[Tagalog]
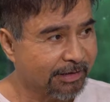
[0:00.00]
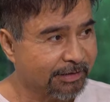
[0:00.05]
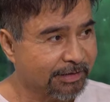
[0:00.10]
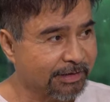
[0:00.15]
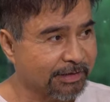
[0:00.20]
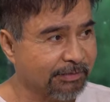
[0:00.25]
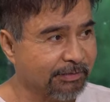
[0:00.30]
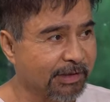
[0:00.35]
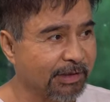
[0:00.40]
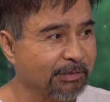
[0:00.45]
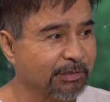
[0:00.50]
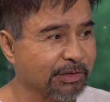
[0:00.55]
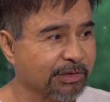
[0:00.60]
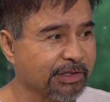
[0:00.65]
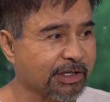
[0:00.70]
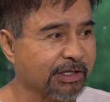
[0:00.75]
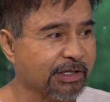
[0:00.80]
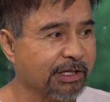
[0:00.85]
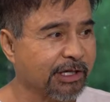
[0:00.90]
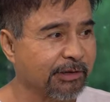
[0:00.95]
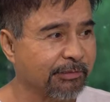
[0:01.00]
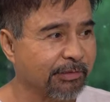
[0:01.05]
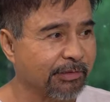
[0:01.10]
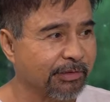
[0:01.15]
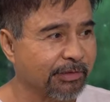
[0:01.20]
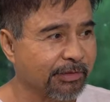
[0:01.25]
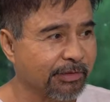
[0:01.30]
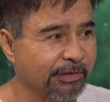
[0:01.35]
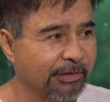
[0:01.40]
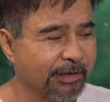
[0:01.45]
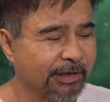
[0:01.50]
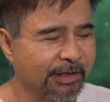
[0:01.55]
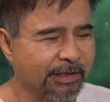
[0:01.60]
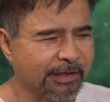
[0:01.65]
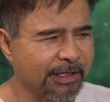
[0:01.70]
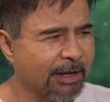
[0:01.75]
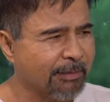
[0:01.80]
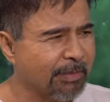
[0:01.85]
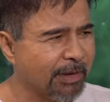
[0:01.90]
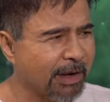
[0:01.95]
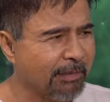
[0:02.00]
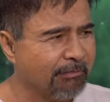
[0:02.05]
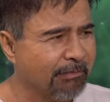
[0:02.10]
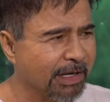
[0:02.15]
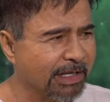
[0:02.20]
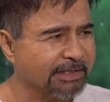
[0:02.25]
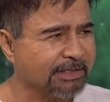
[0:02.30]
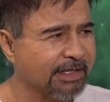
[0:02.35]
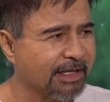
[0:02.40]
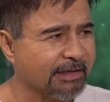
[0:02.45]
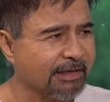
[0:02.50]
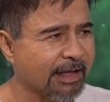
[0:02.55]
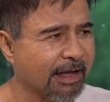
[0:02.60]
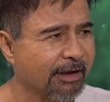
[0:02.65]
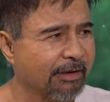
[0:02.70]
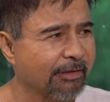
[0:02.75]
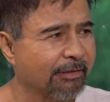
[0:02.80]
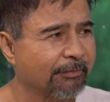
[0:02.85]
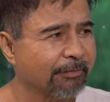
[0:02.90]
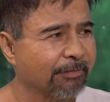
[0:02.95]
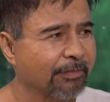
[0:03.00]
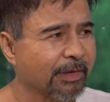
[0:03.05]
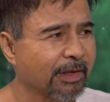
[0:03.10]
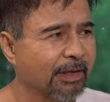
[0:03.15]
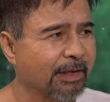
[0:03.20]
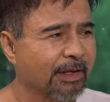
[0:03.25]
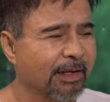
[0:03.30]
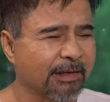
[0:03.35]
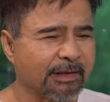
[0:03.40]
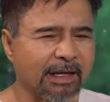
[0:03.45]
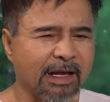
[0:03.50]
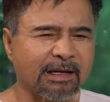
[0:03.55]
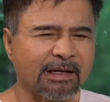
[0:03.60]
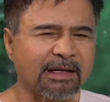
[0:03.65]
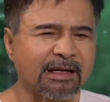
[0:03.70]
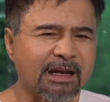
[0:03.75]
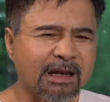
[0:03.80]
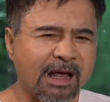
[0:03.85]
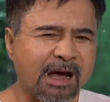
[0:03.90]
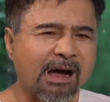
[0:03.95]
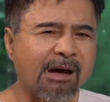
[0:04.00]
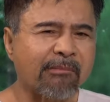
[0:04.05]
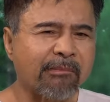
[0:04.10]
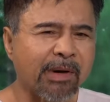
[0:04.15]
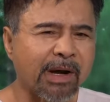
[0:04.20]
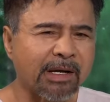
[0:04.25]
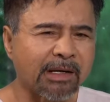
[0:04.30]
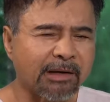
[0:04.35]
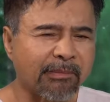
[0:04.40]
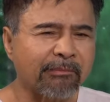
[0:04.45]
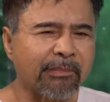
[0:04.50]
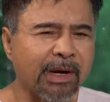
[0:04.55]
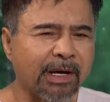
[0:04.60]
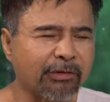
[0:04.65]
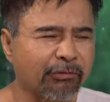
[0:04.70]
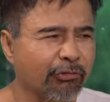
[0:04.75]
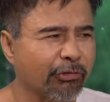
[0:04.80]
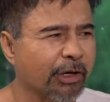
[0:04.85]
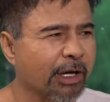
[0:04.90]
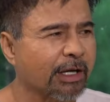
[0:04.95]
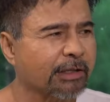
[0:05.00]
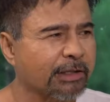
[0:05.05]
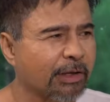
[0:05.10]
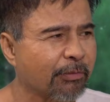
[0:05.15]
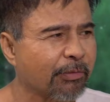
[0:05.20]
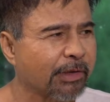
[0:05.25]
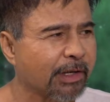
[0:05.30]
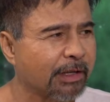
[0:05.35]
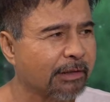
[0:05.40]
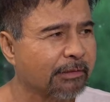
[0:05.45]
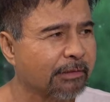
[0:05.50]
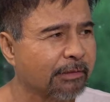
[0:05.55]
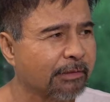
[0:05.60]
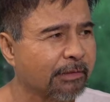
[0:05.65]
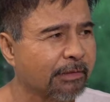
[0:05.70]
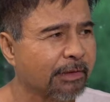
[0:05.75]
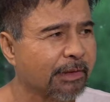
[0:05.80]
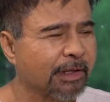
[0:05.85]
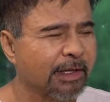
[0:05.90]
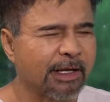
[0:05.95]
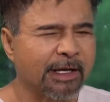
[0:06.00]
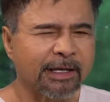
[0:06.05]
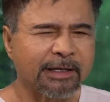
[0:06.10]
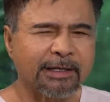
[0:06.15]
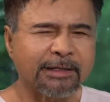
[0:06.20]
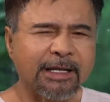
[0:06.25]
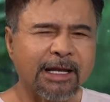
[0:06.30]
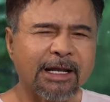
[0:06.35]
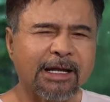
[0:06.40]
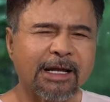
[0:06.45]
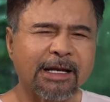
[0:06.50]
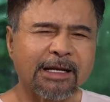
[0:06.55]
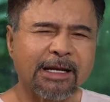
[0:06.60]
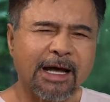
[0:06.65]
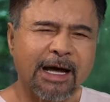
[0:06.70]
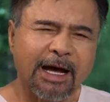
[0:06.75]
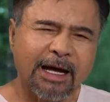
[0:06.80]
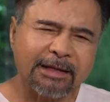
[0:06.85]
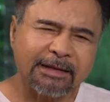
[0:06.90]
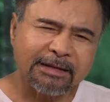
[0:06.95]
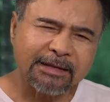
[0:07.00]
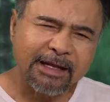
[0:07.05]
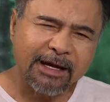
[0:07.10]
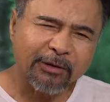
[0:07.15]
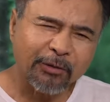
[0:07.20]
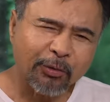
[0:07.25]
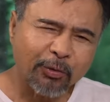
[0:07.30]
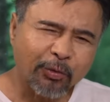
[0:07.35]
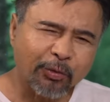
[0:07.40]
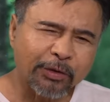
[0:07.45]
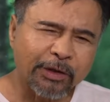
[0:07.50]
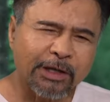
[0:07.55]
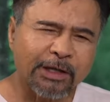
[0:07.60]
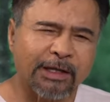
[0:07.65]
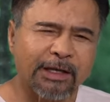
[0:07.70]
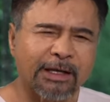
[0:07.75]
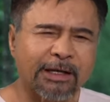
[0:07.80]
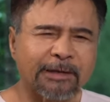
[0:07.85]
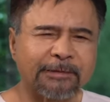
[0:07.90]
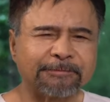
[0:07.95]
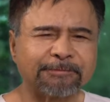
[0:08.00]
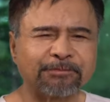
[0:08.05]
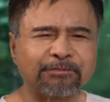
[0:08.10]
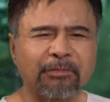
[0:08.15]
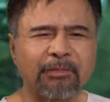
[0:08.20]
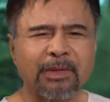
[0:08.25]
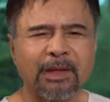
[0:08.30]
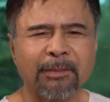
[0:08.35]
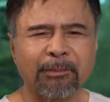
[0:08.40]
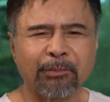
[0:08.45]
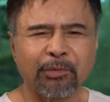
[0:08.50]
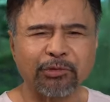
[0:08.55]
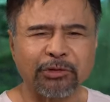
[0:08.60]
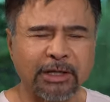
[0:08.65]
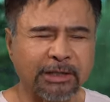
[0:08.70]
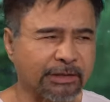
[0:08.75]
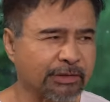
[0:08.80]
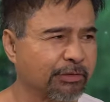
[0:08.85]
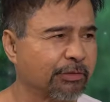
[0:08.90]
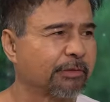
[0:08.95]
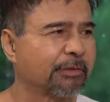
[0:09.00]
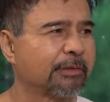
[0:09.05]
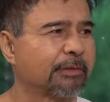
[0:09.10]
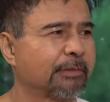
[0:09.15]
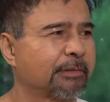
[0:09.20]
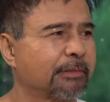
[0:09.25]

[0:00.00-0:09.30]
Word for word: Sasabihin mo sa sarili mo, napaka-blessed ng tao. Dahil nilalang ang Panginoon, Panginoon ng katawan na ito, na talagang lahat ng uri ng proteksyon.